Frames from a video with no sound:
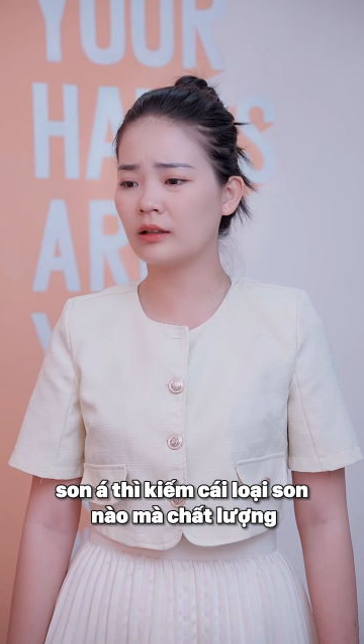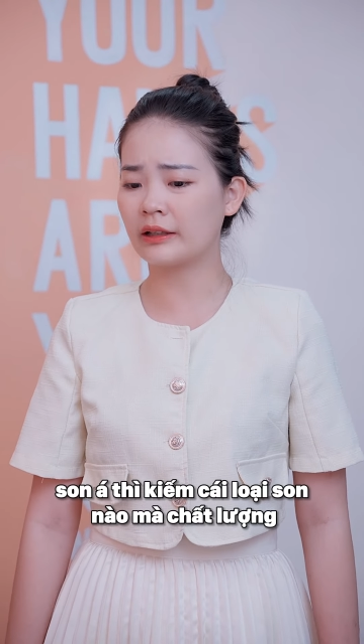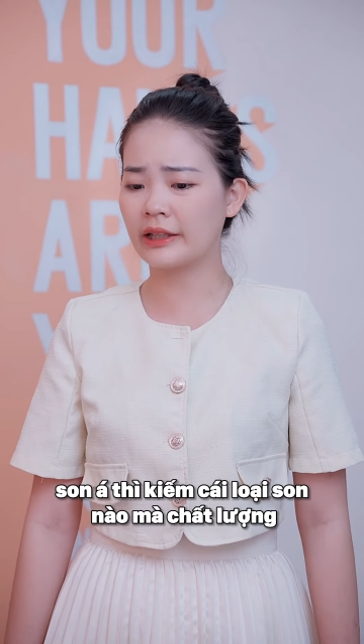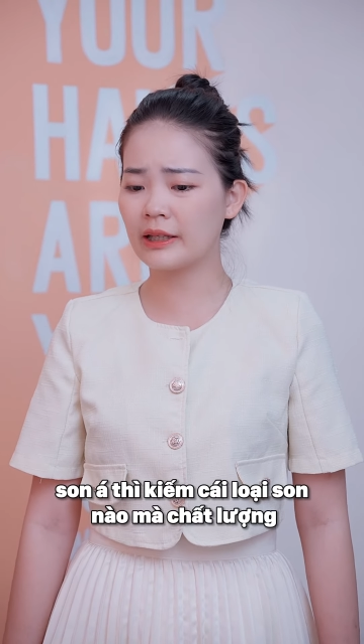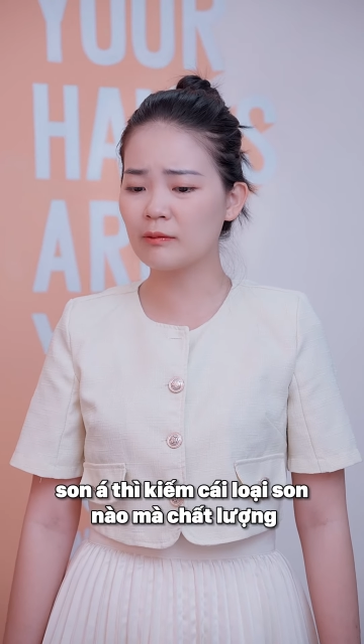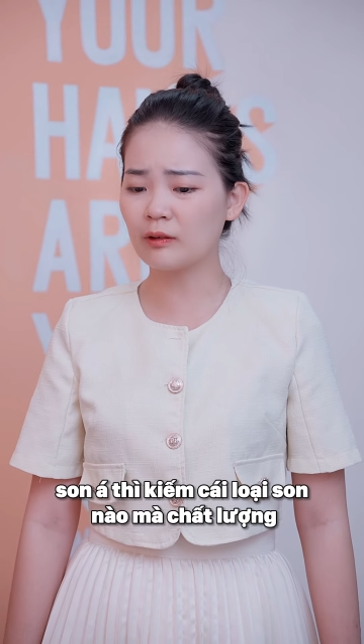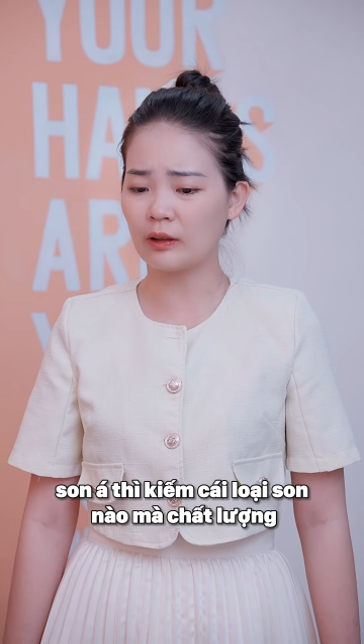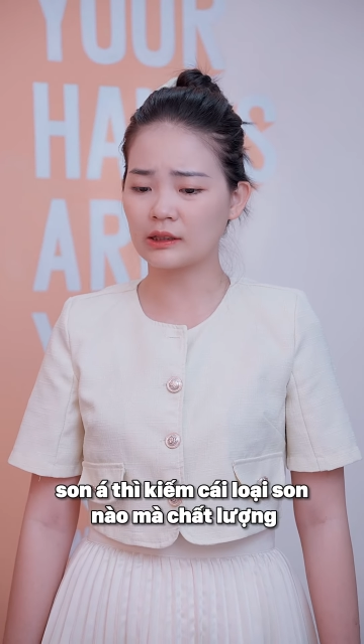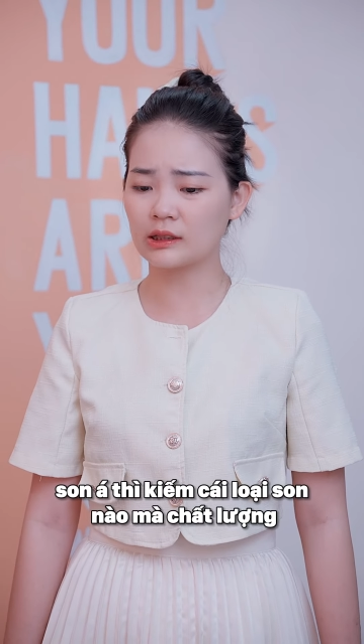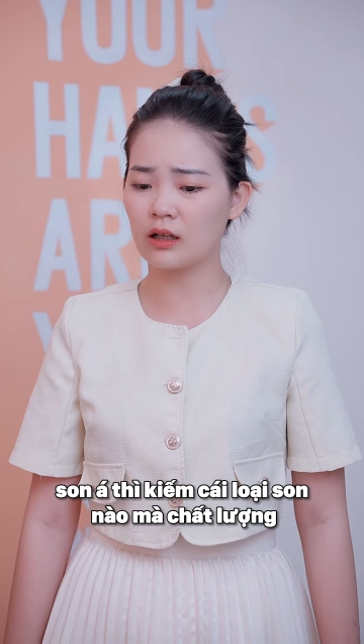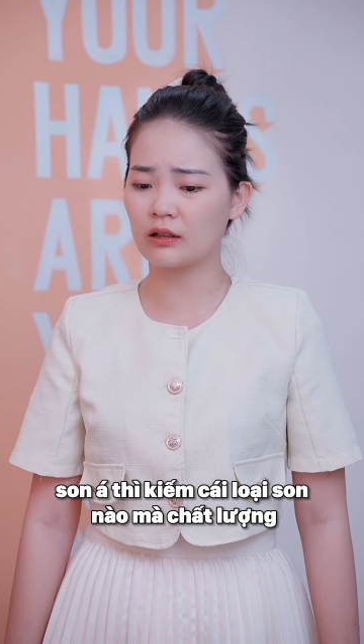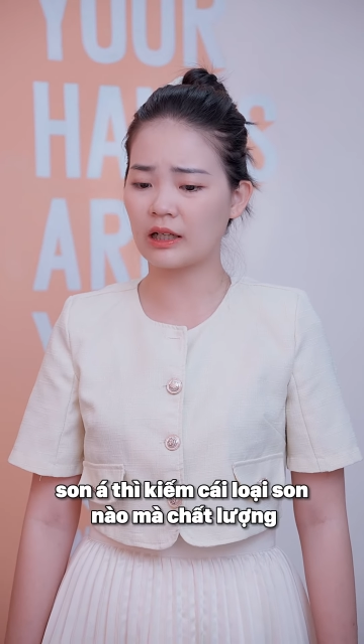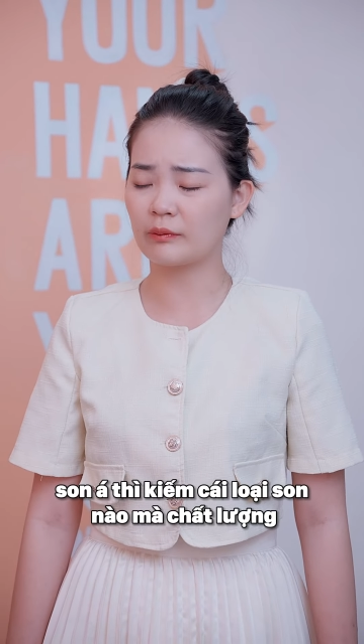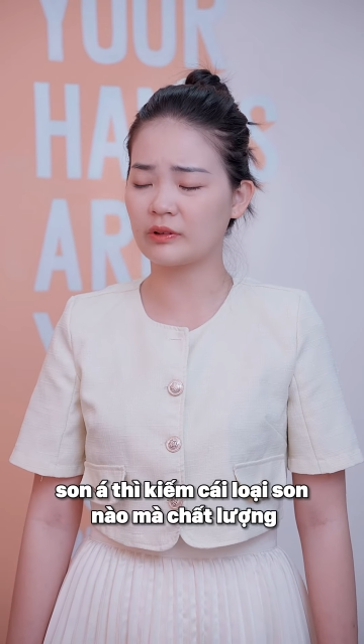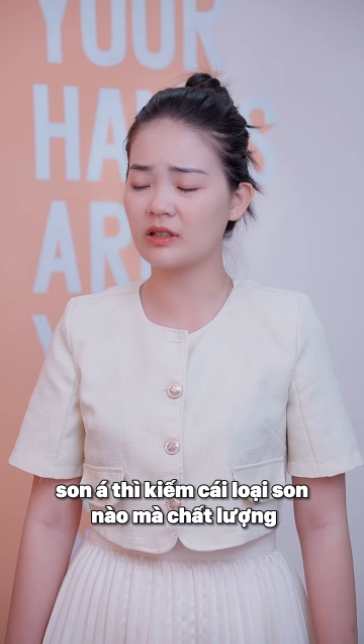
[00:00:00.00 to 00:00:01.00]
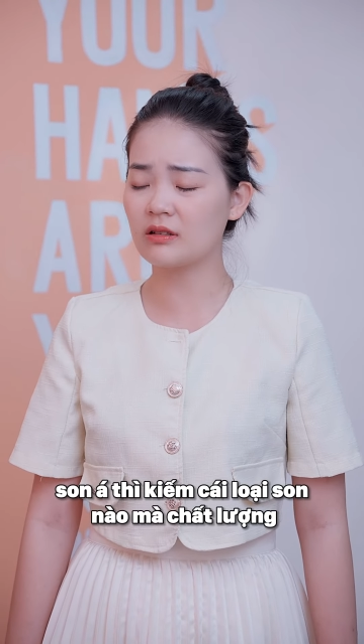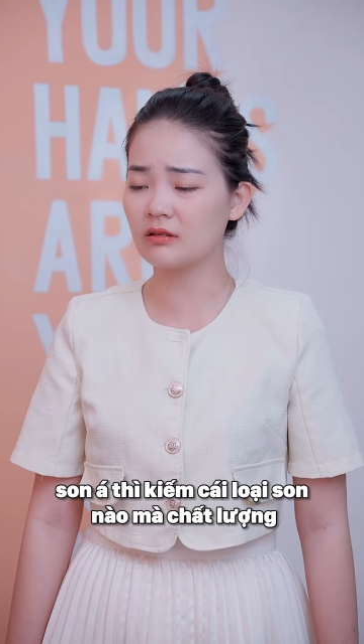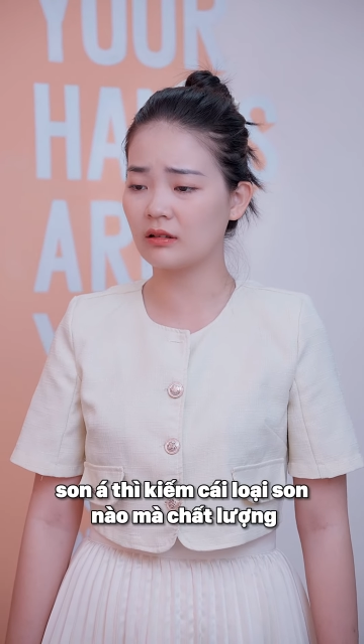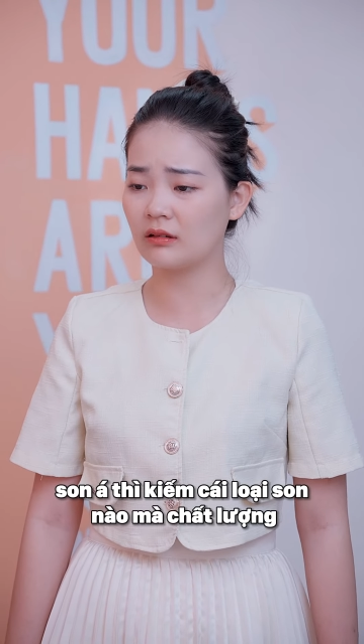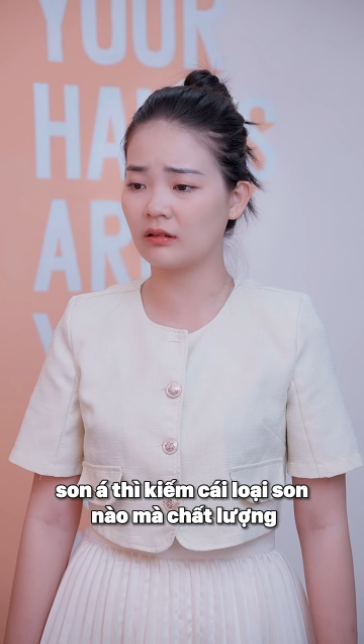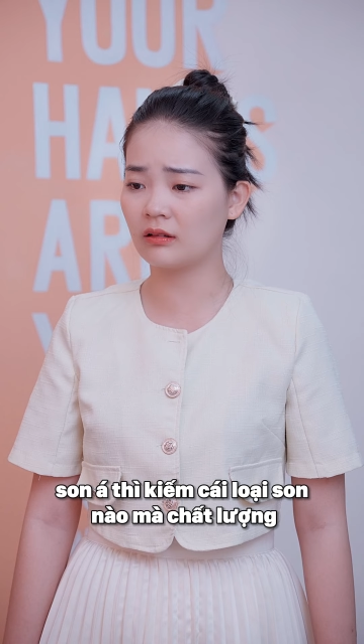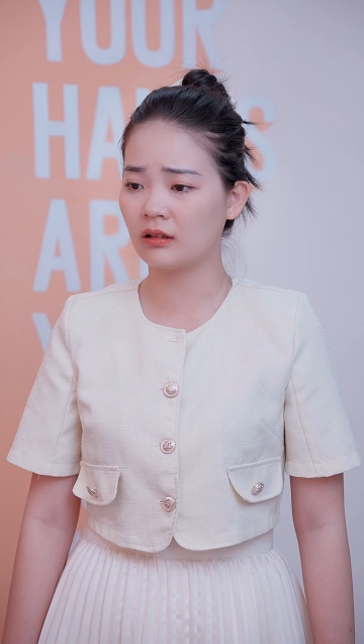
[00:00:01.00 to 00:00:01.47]
thì kiếm cái loại son nào mà chất
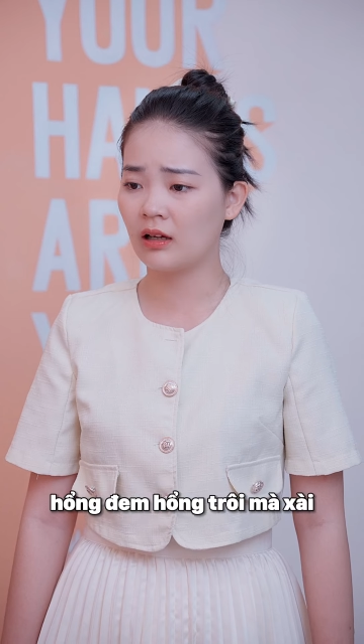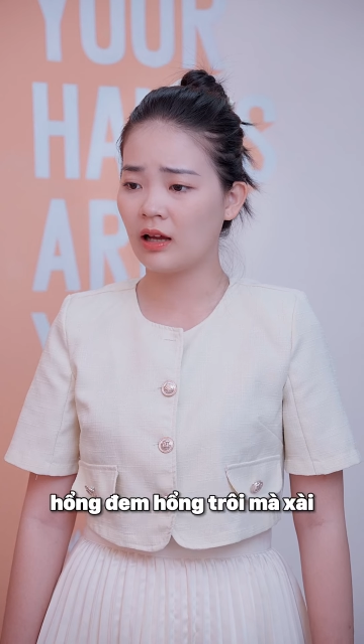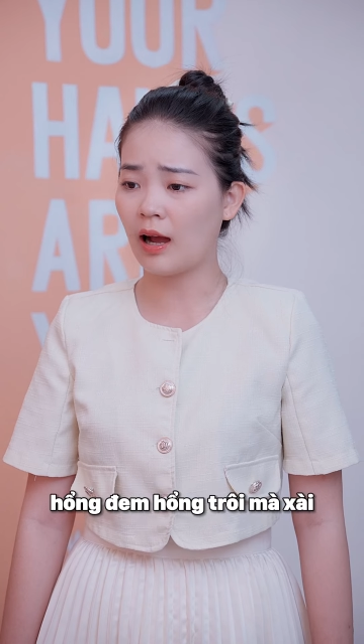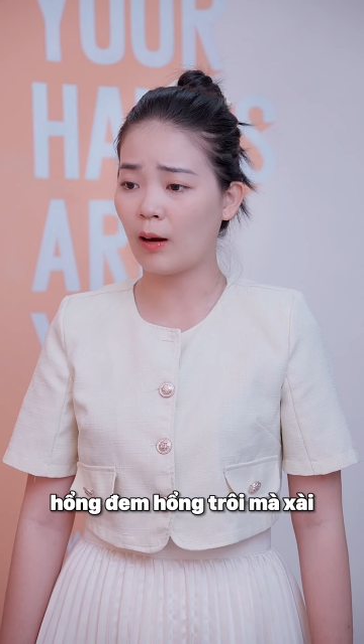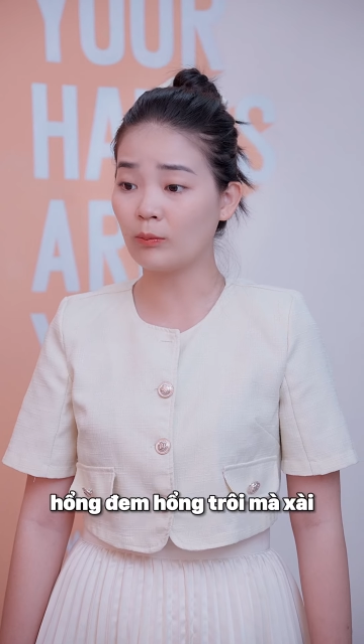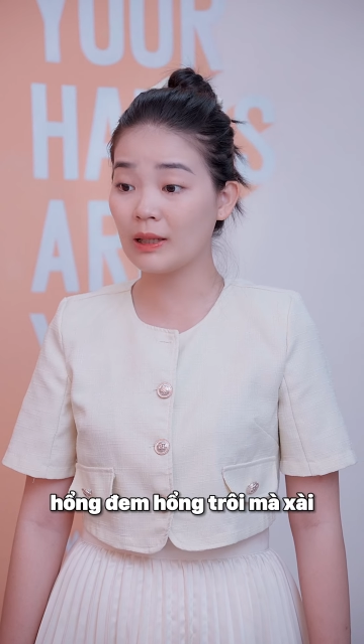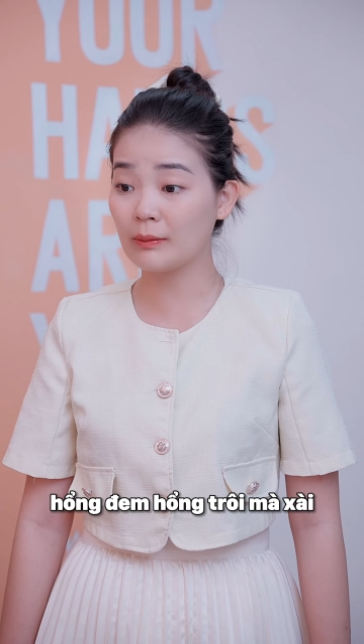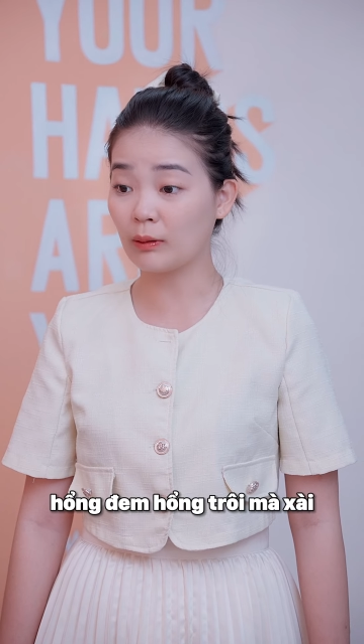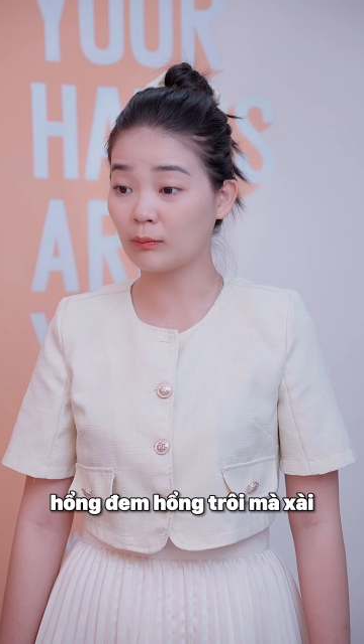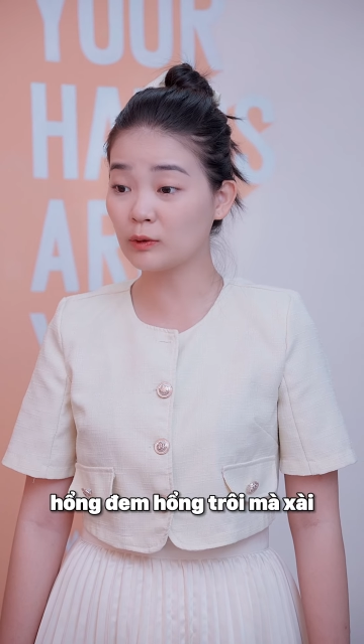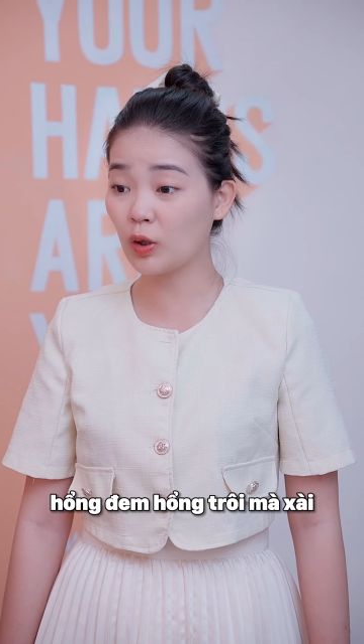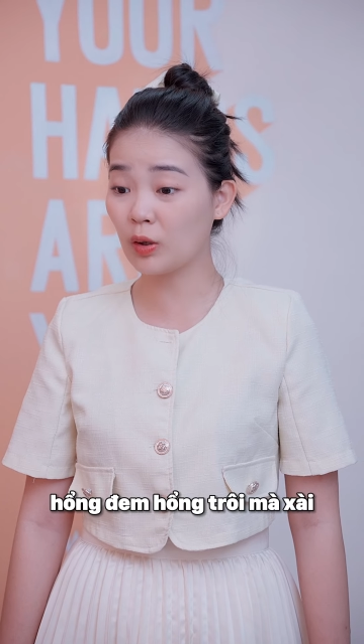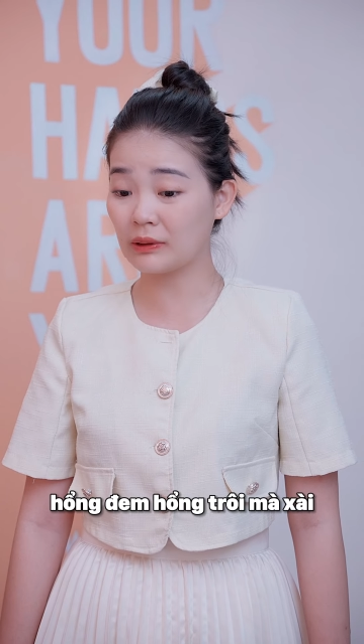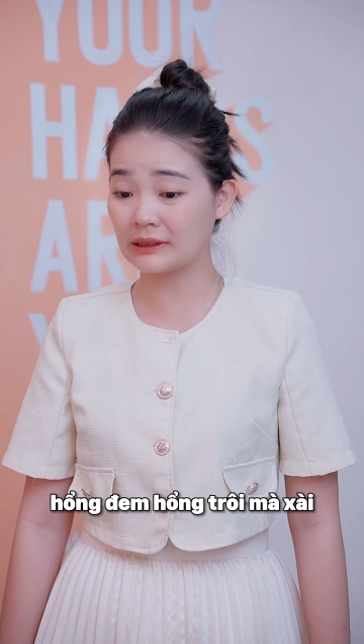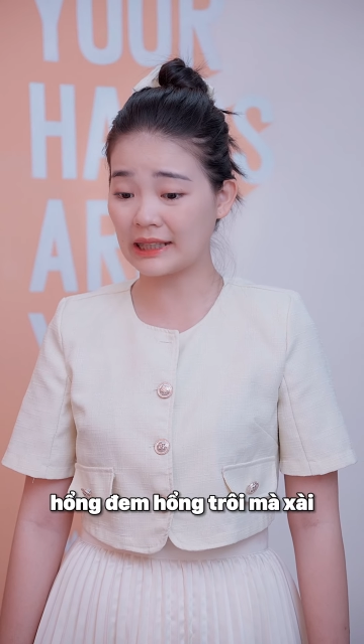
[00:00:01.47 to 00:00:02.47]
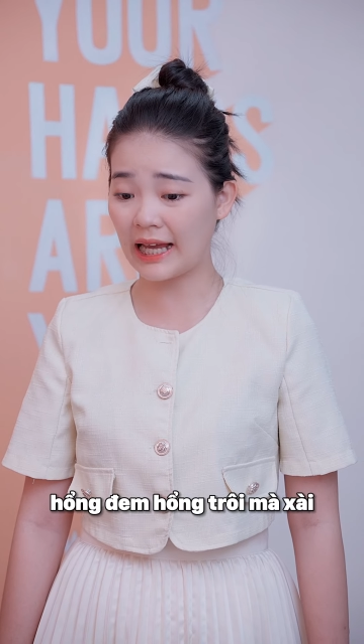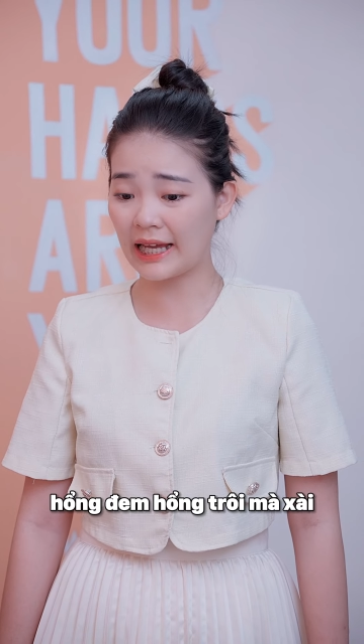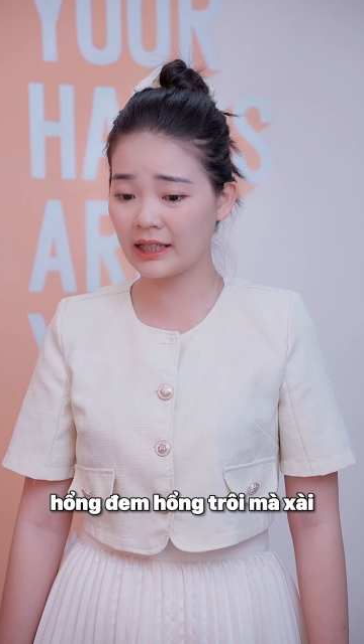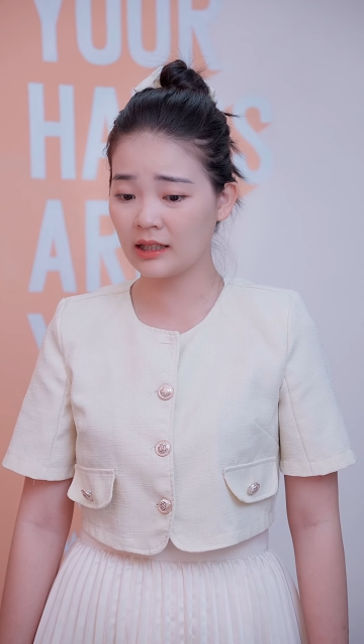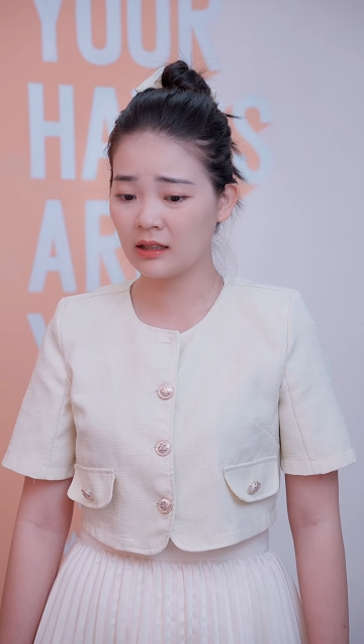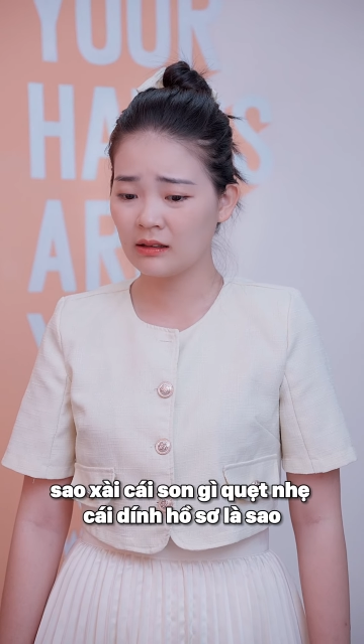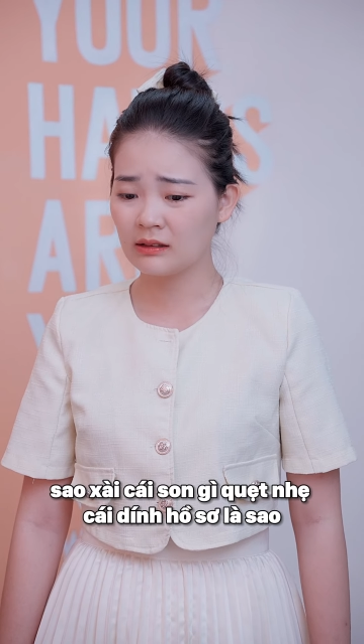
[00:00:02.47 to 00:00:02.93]
lượng, không lem không thôi mà xài.